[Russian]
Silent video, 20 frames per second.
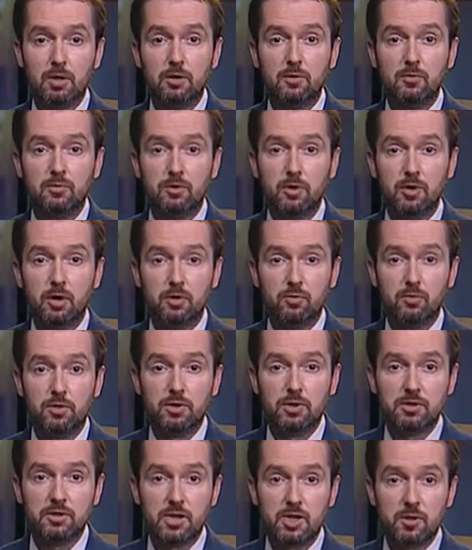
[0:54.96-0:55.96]
В
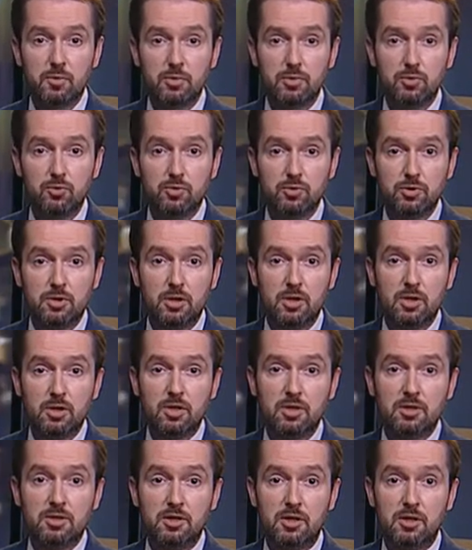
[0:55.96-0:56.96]
договоре займа нужно
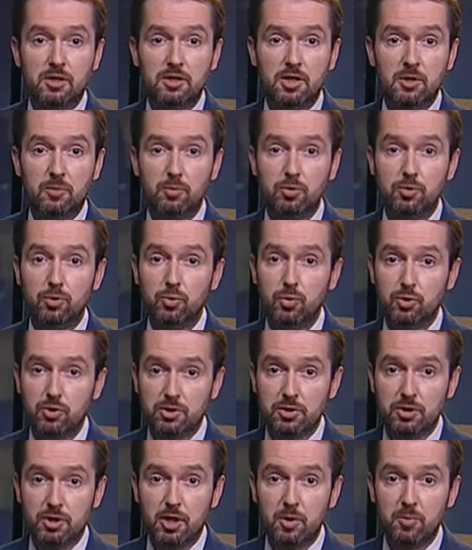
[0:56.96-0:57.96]
сторонам
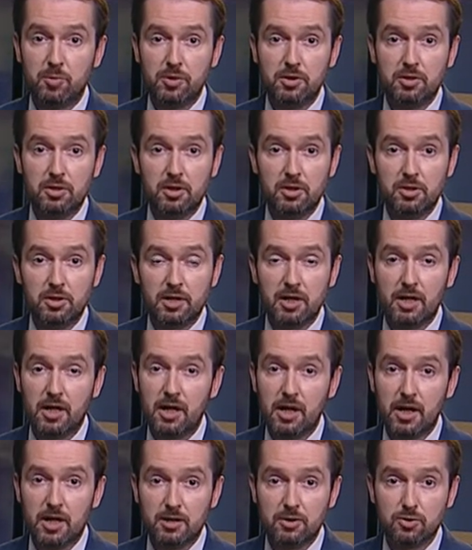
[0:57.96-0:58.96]
точно определить,
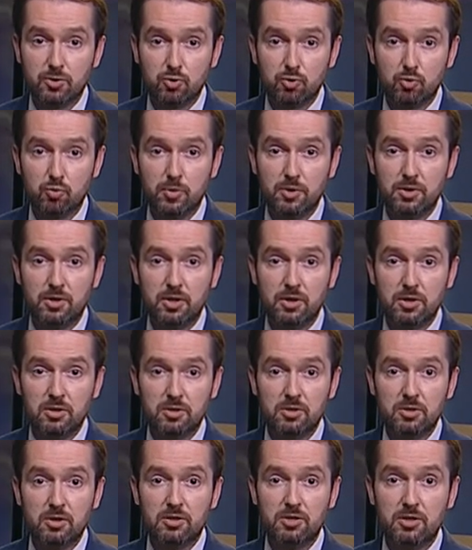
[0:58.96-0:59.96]
какая сумма
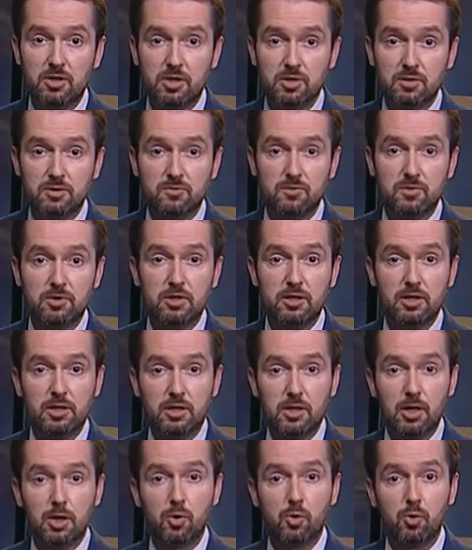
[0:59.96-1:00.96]
денежных средств или
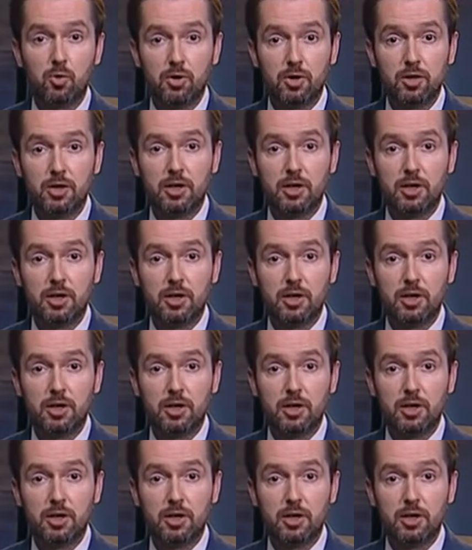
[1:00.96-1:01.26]
какое